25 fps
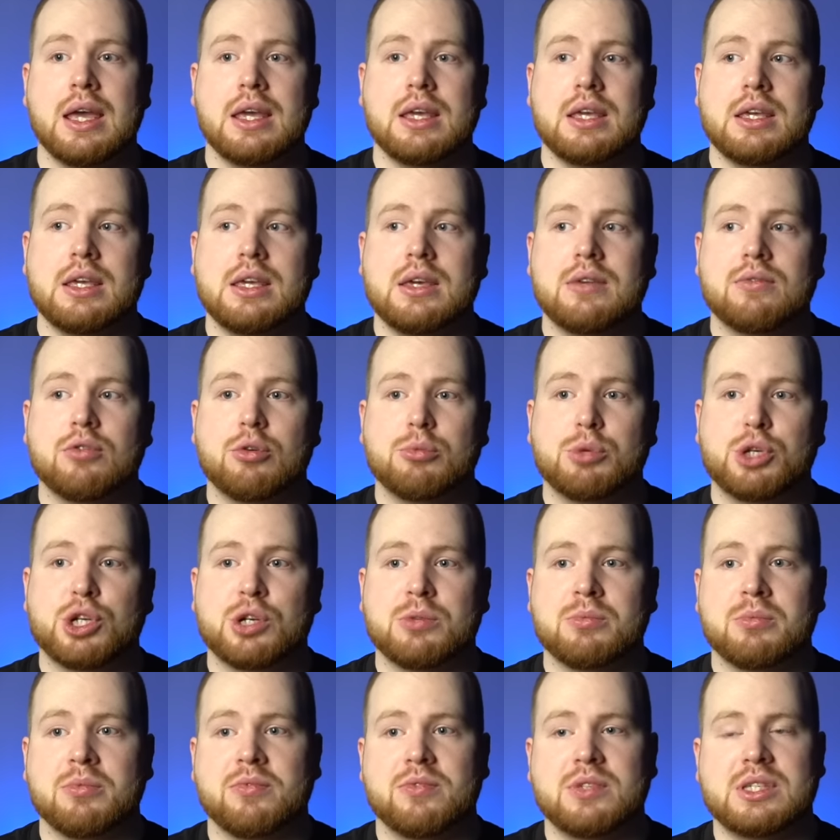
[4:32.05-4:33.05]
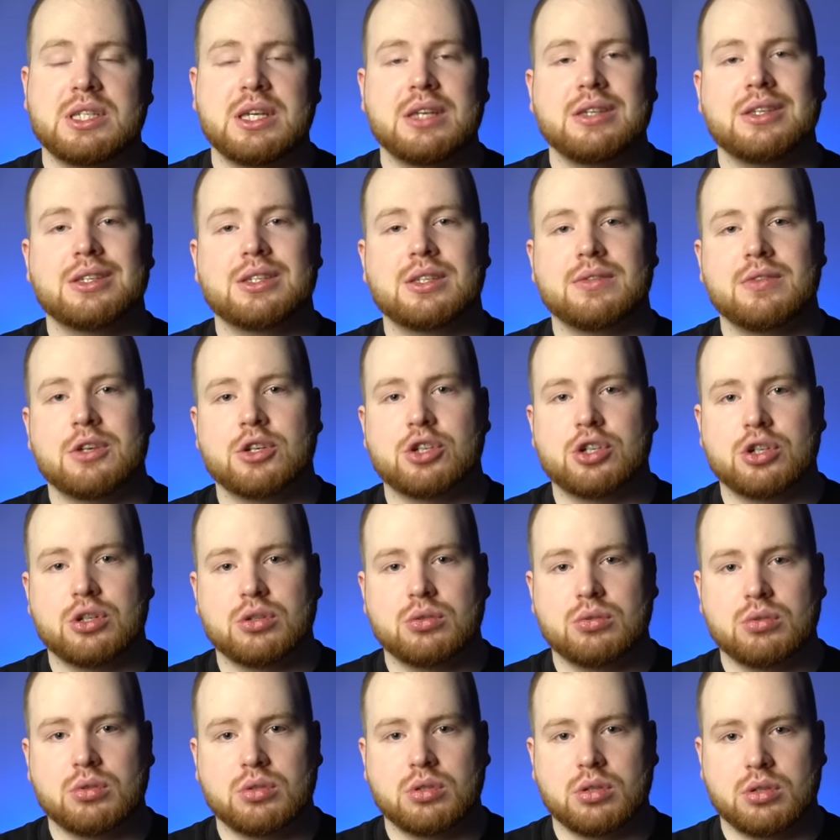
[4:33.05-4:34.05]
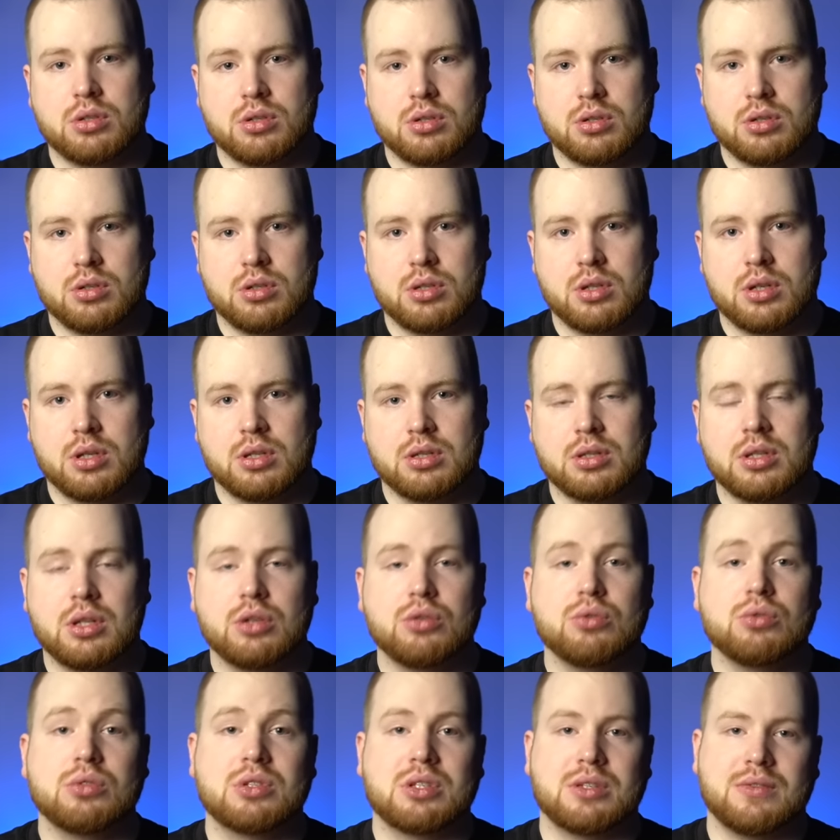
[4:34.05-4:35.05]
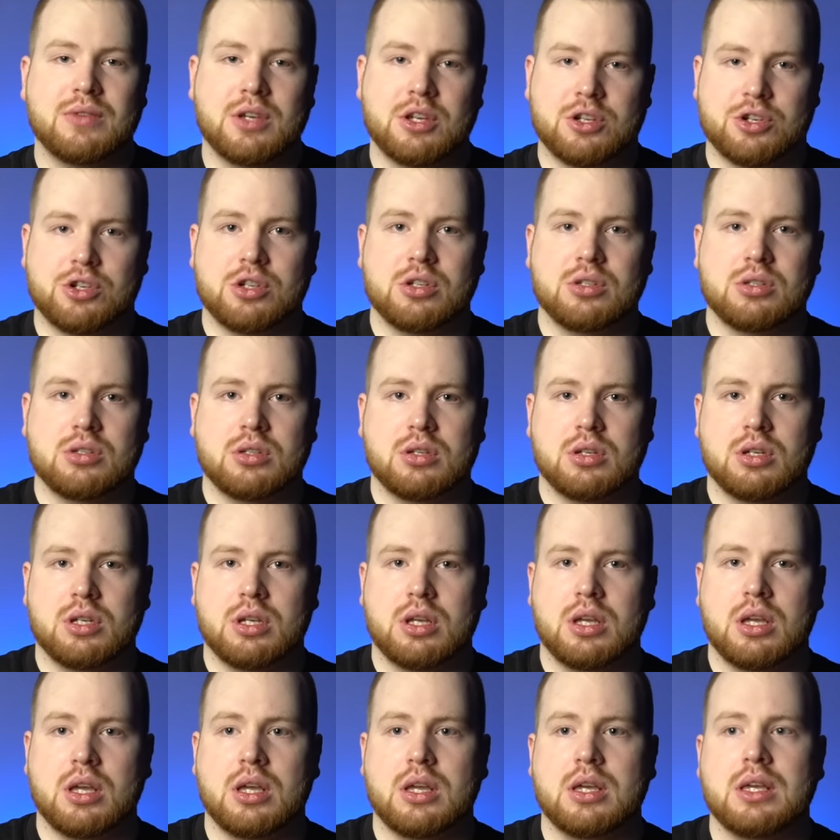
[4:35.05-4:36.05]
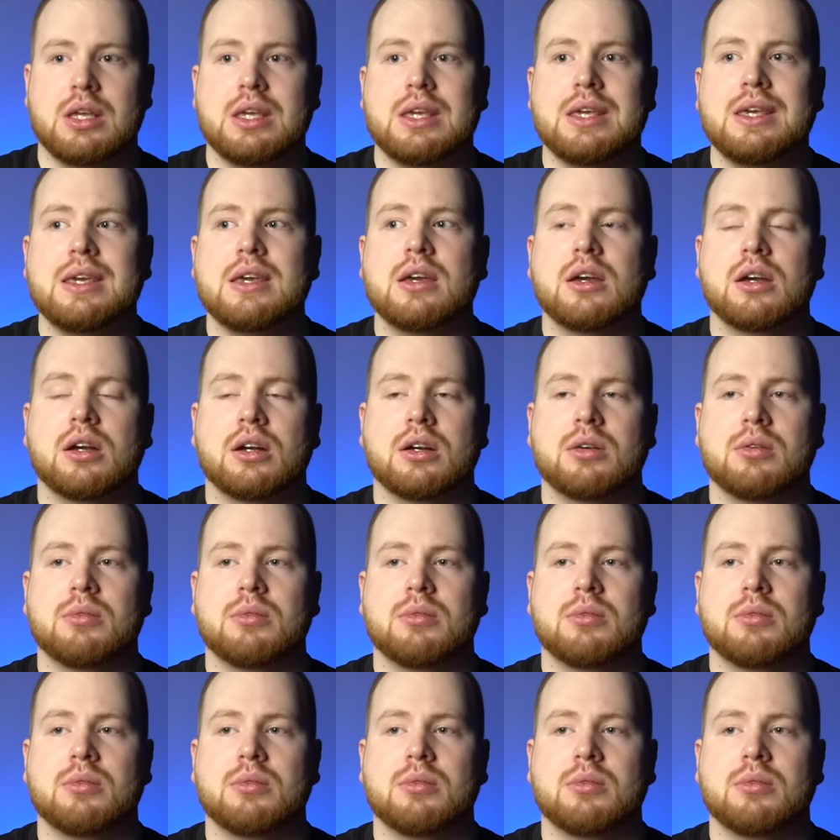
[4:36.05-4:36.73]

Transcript: И, в общем, все несвежие ноты дают свежесть, и